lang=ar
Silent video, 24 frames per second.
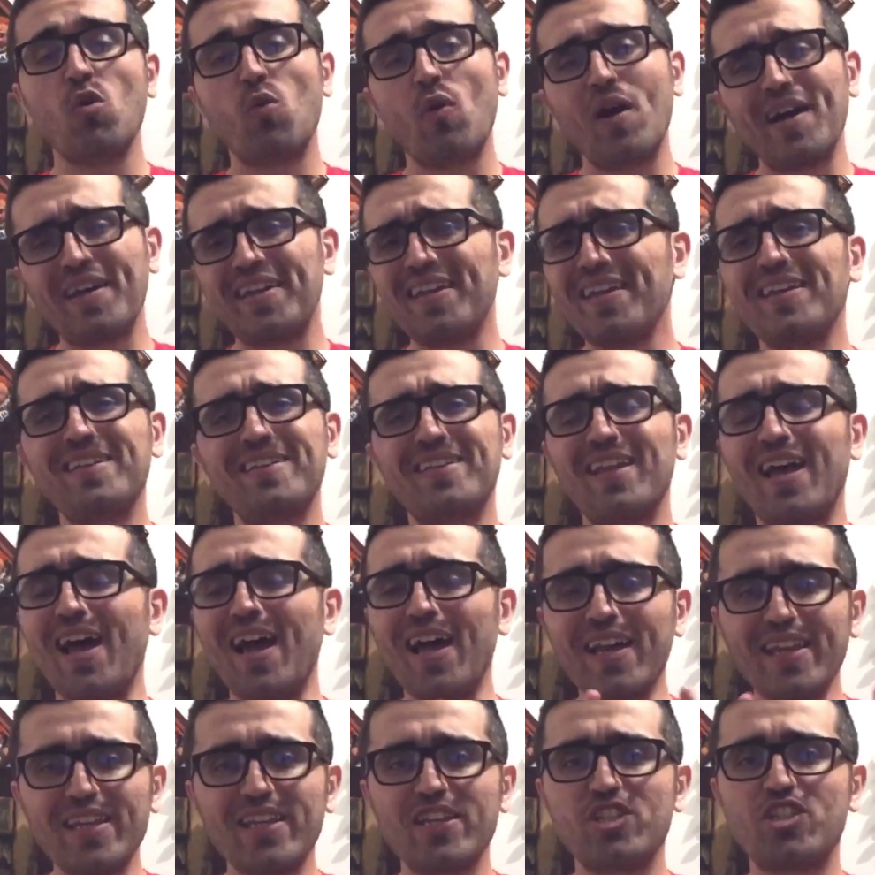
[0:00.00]
واكيد
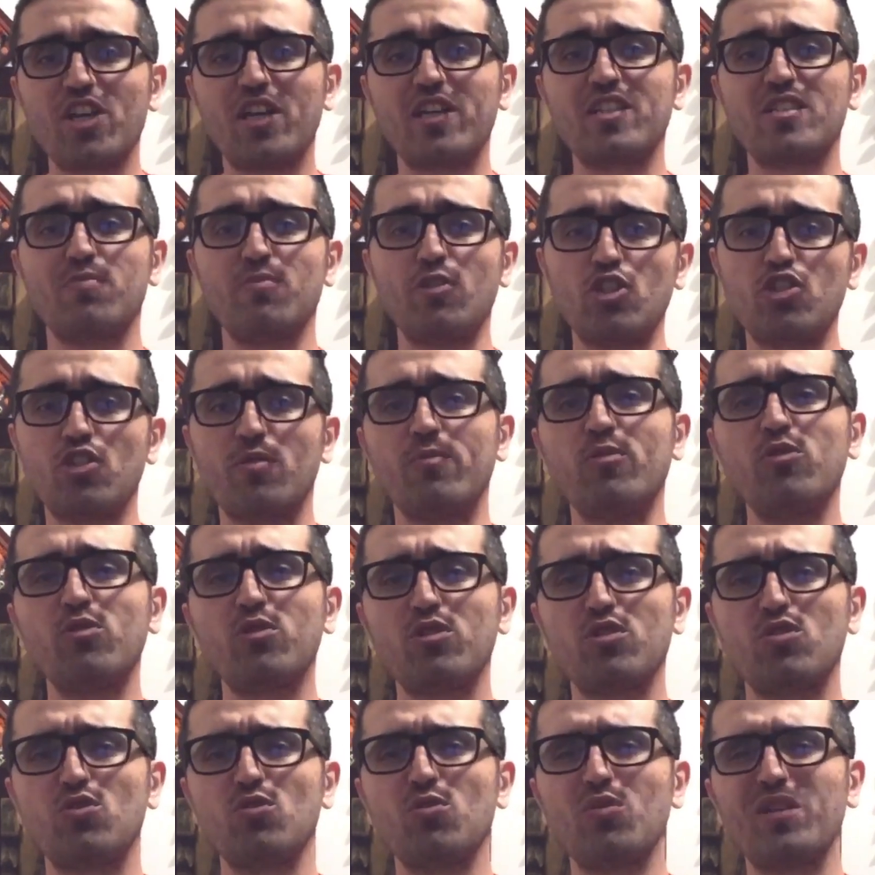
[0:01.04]
اي شخص من الجمهور
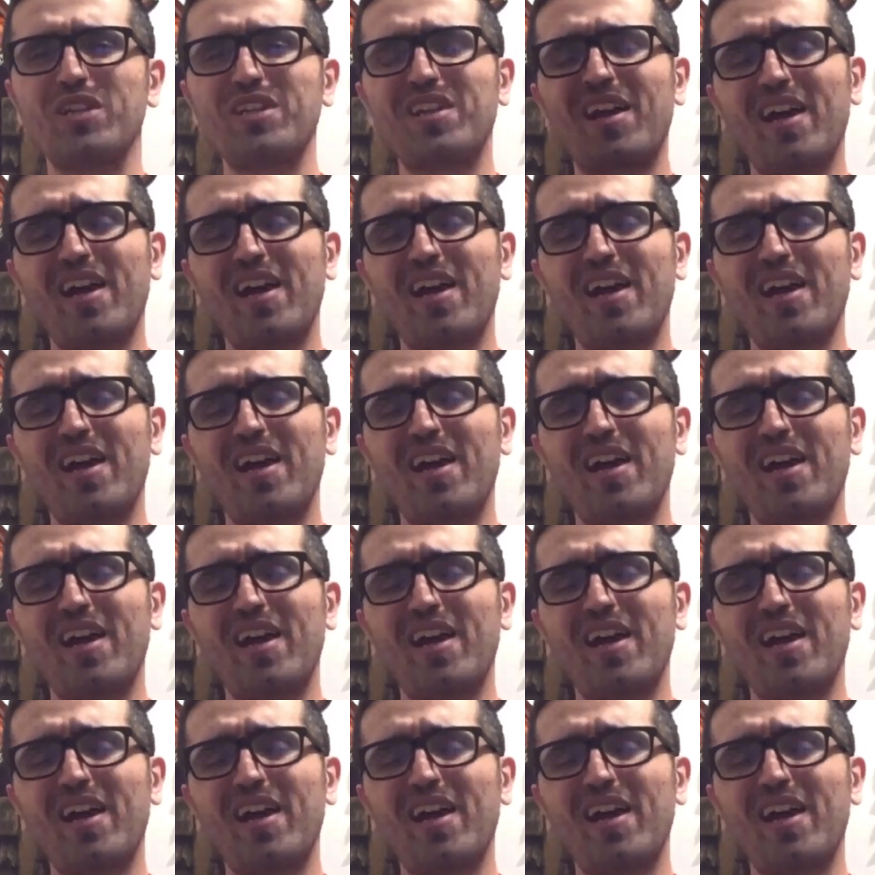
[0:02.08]
السوري